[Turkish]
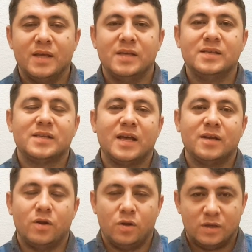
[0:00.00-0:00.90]

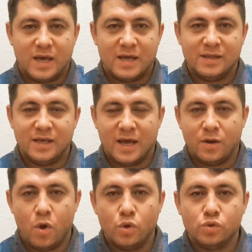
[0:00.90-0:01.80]
İnsan kendi yani
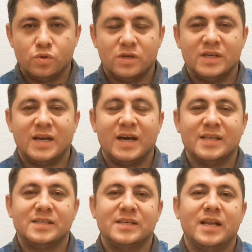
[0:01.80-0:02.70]
özgür
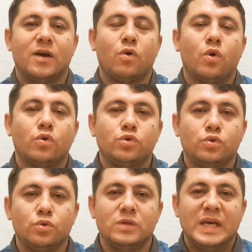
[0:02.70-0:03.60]
iradesiyle
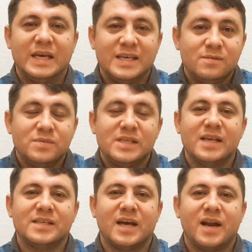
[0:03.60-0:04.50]
konuştu diye
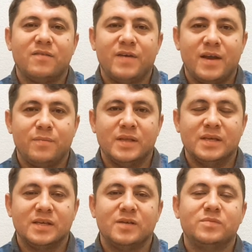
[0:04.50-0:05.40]
kimseye zarar
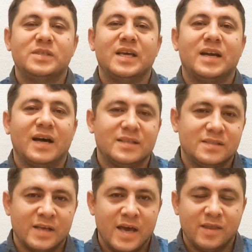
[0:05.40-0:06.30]
vermedi. Kimseyi
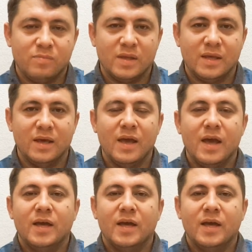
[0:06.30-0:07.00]
rahatsız etmedi.